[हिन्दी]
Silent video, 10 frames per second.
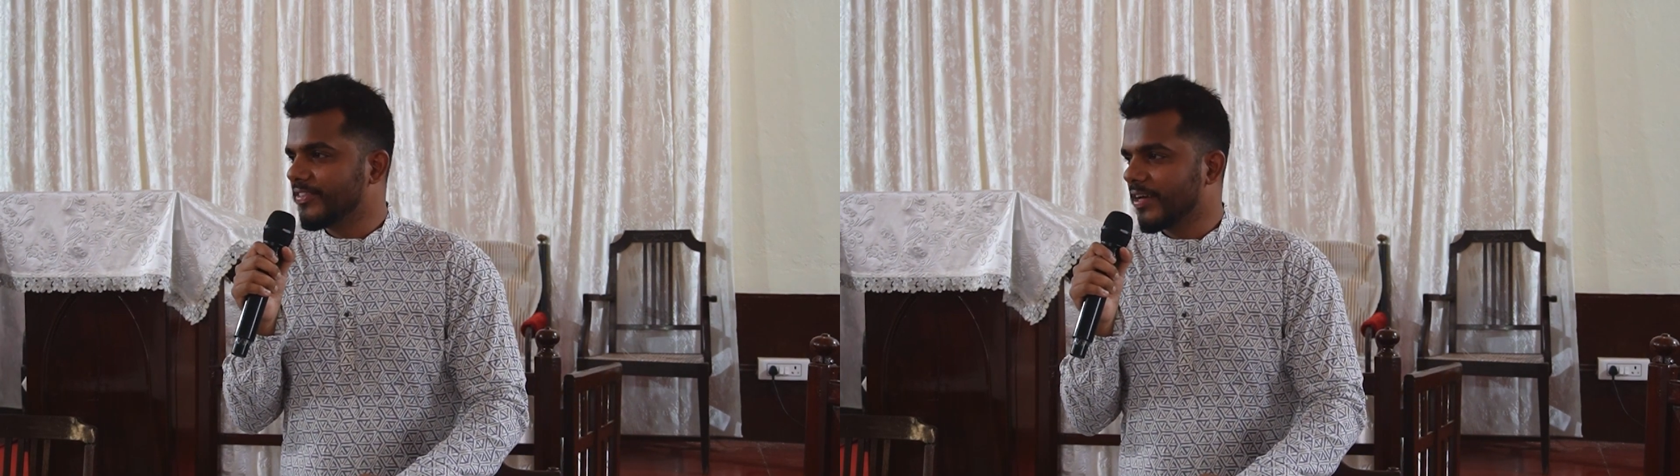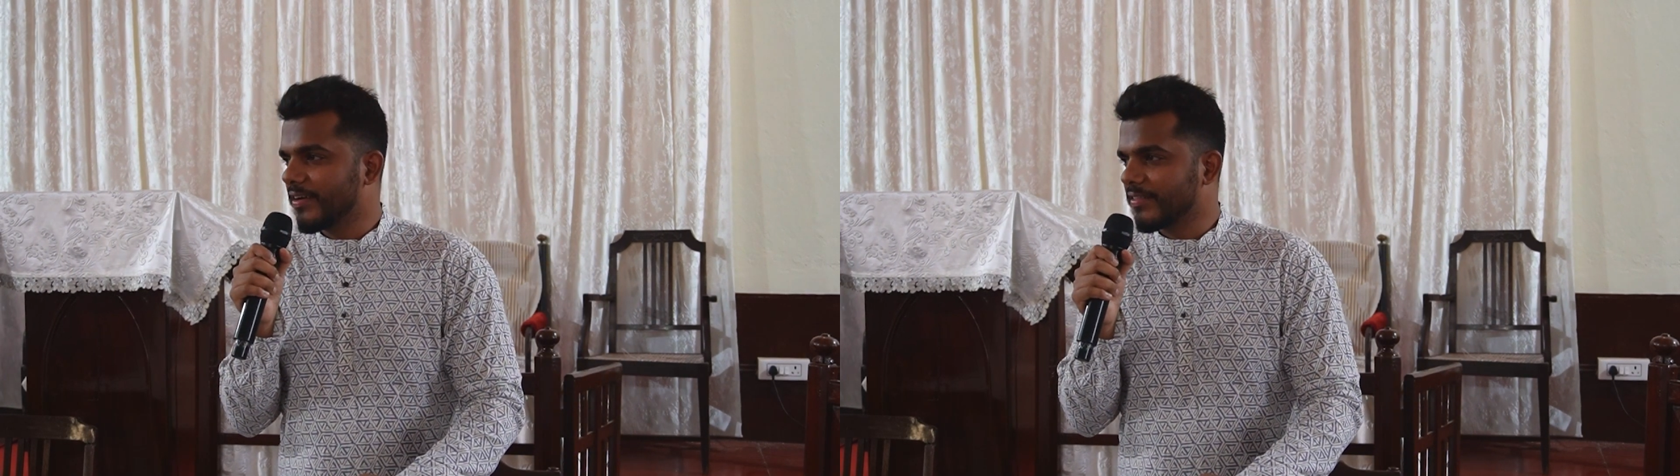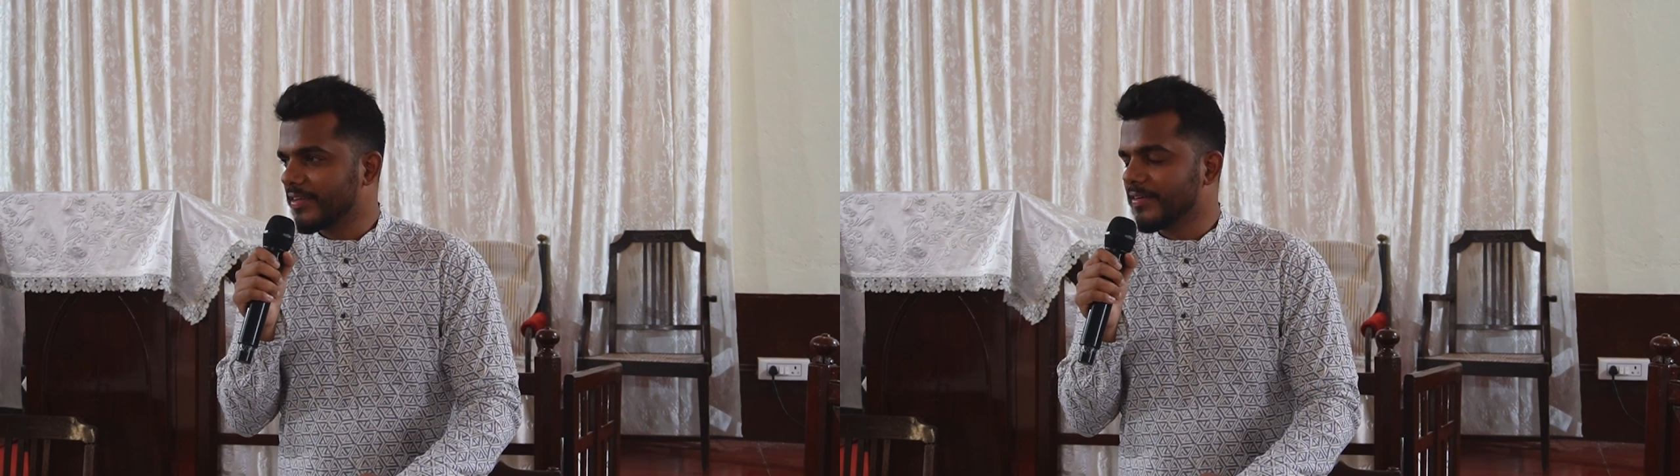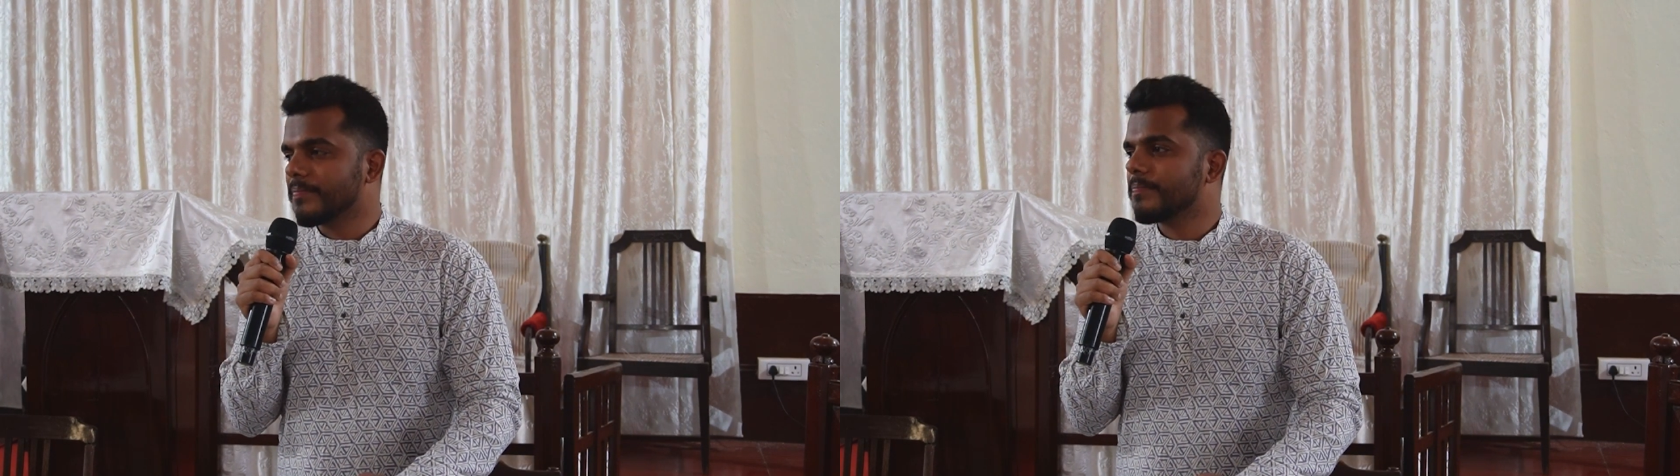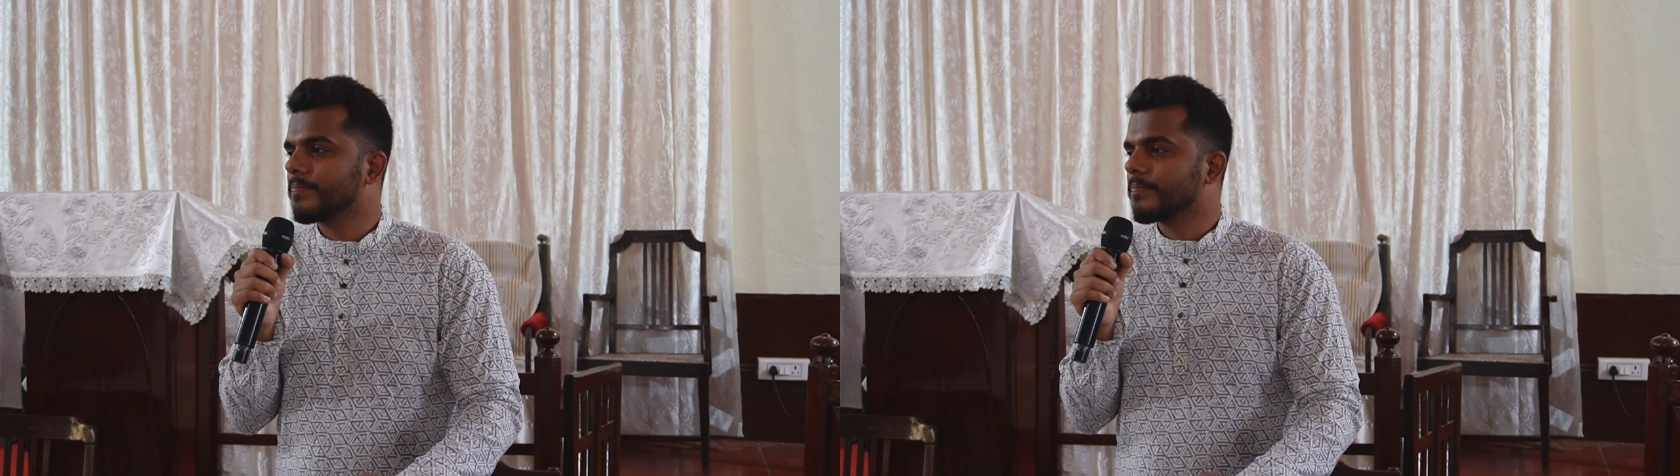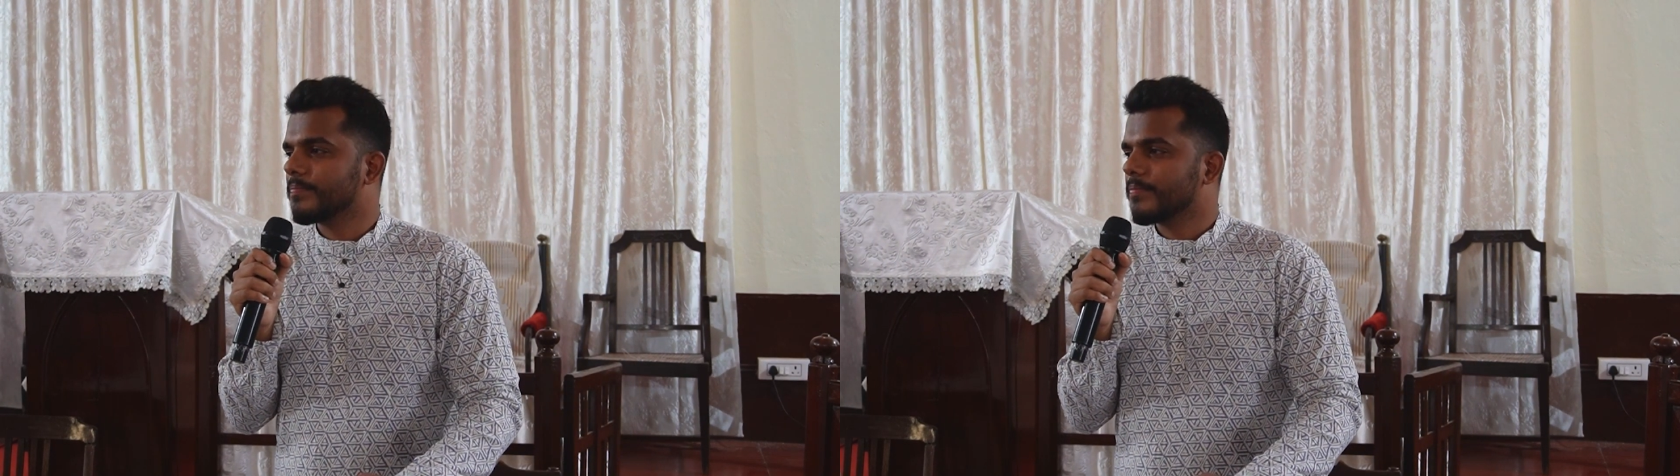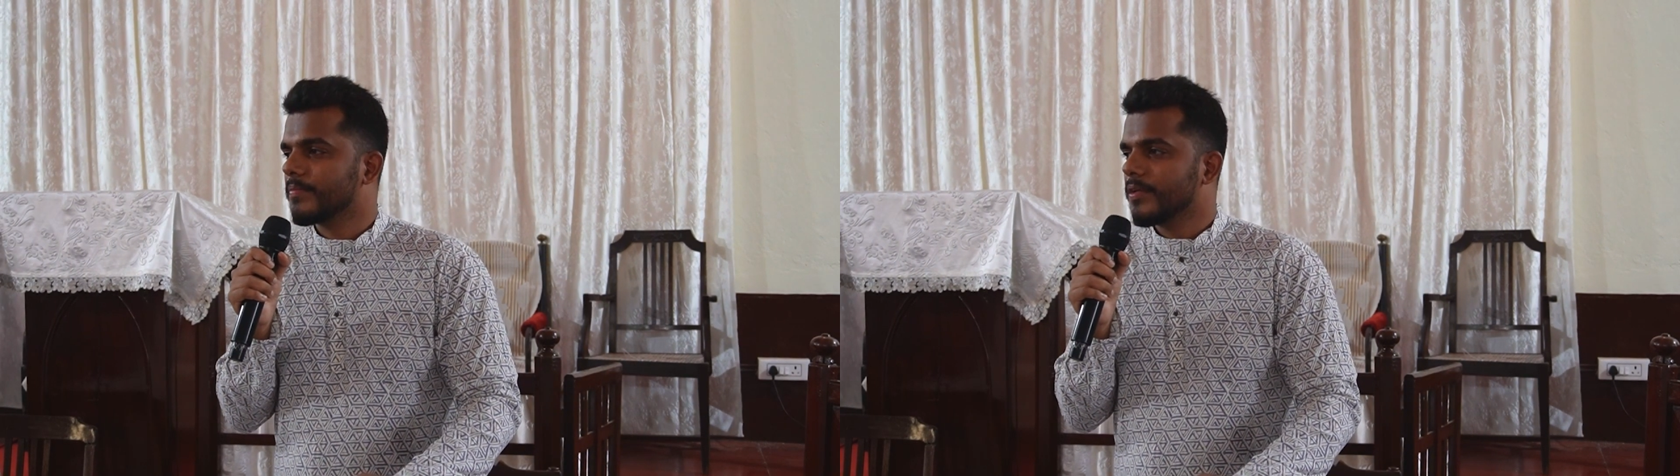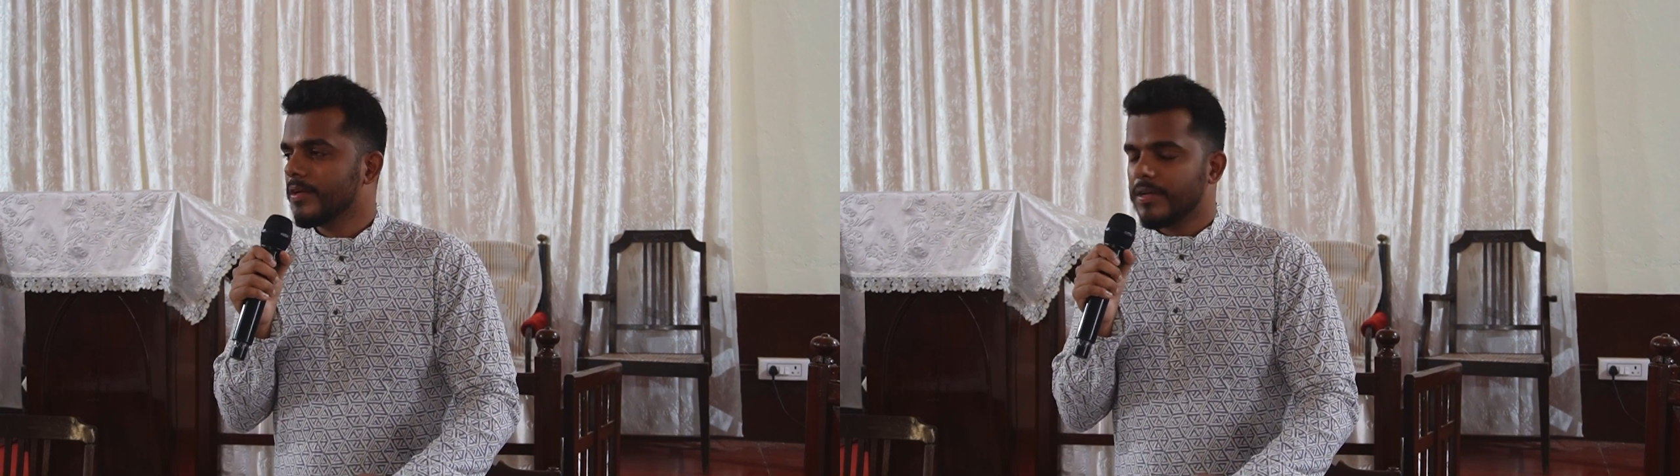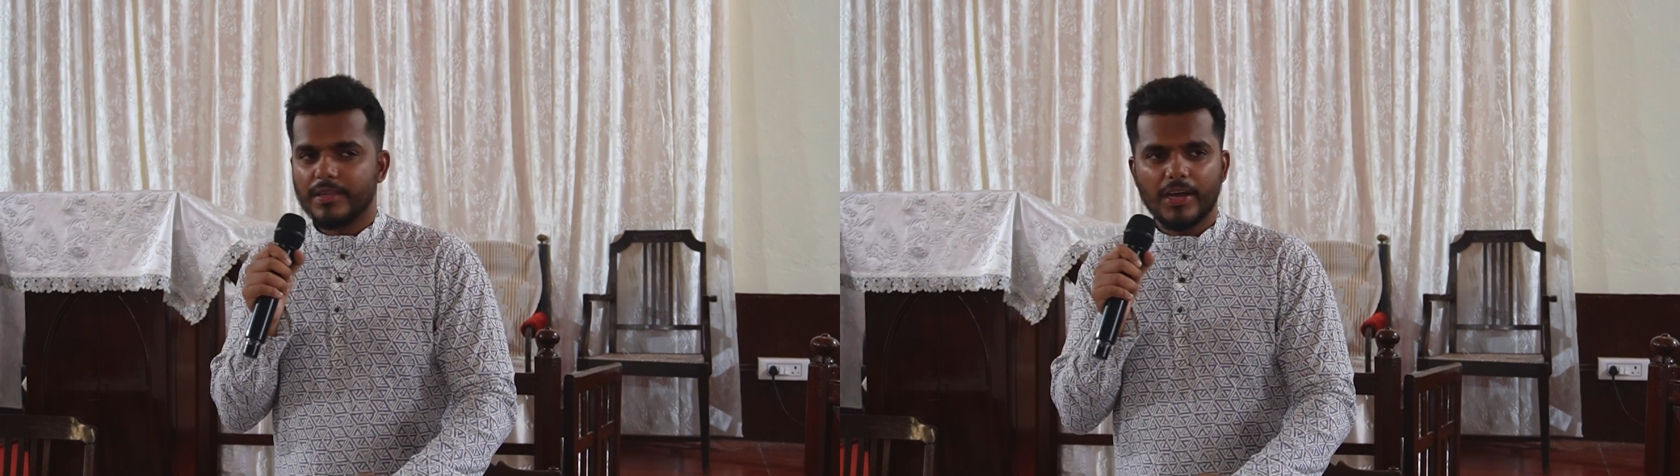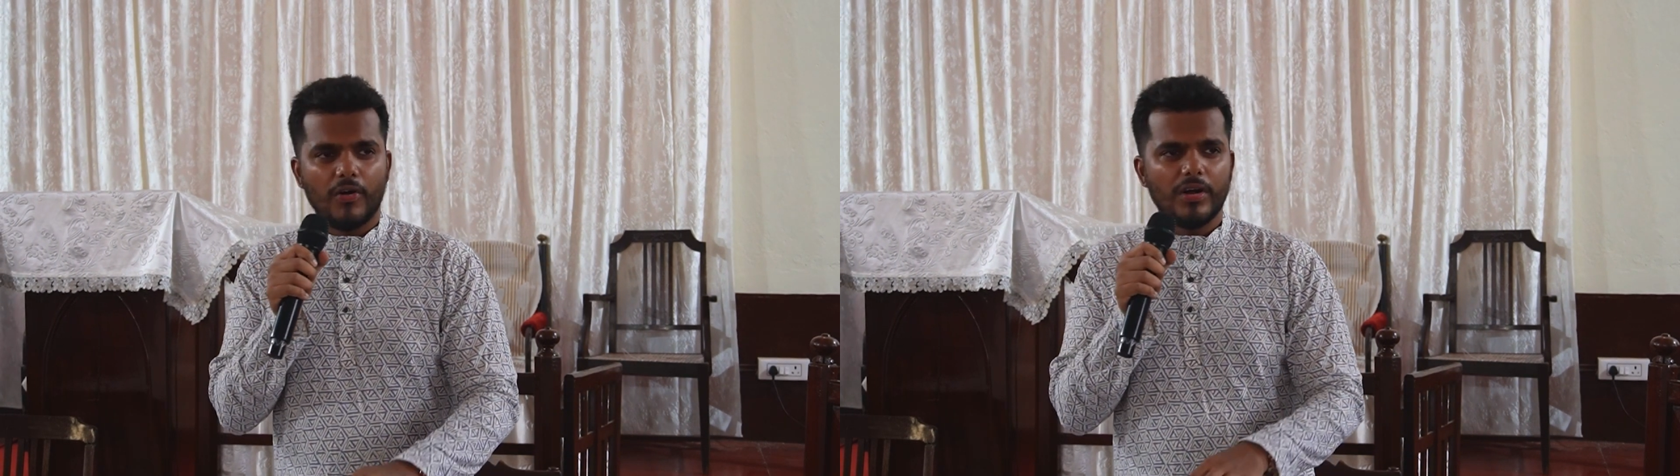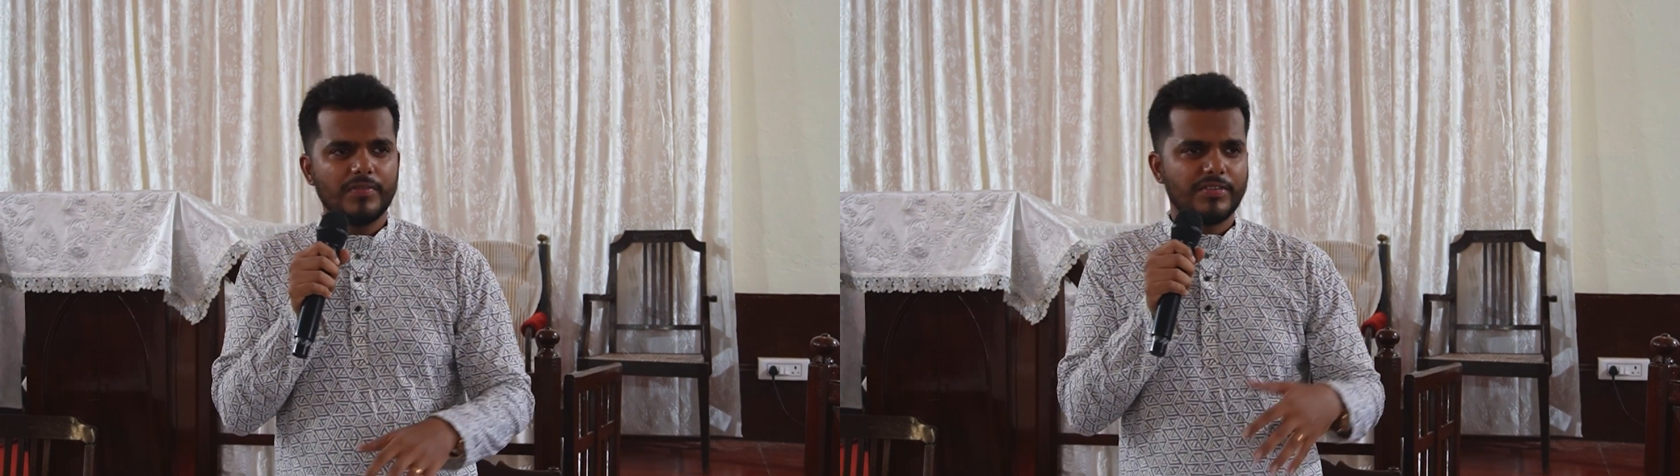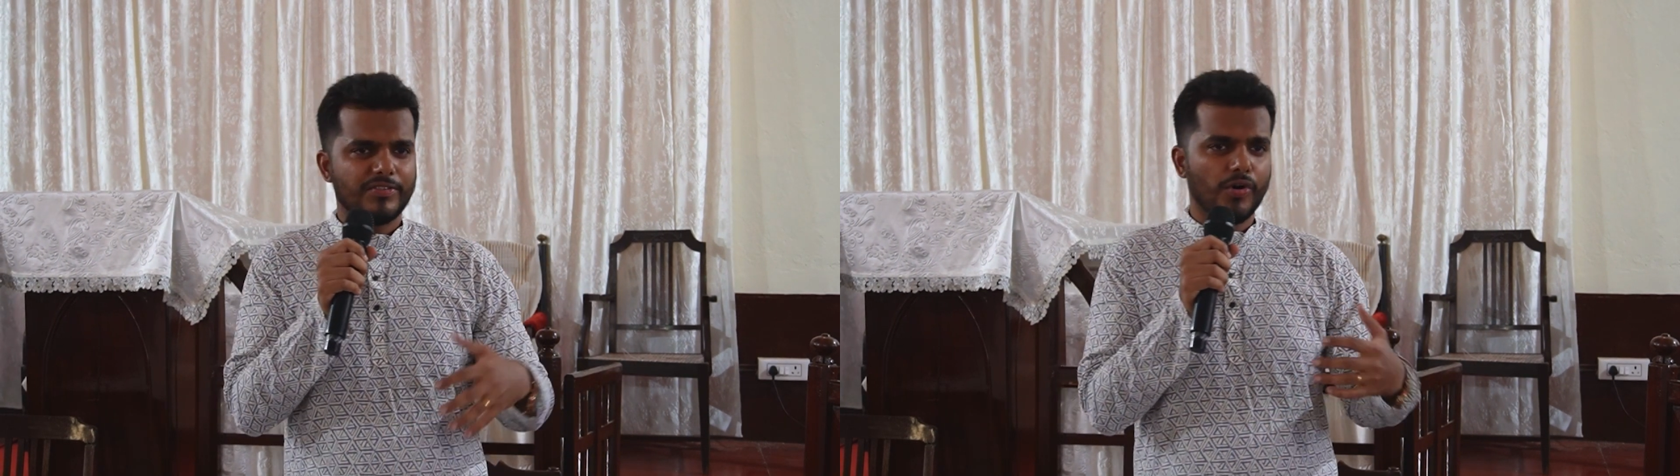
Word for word: चिंता करते हैं दे ऑलवेज